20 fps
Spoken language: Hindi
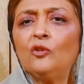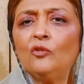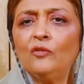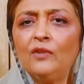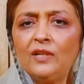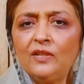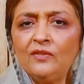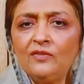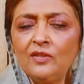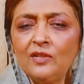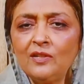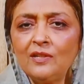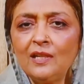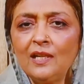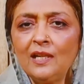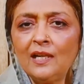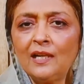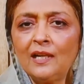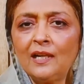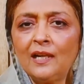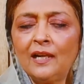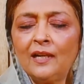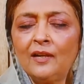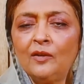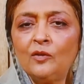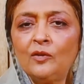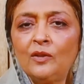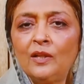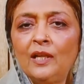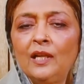इनोवेटिव चीज़ें लेकर आ
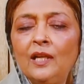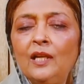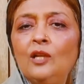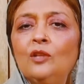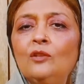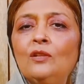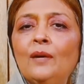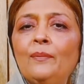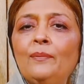रहे होते हैं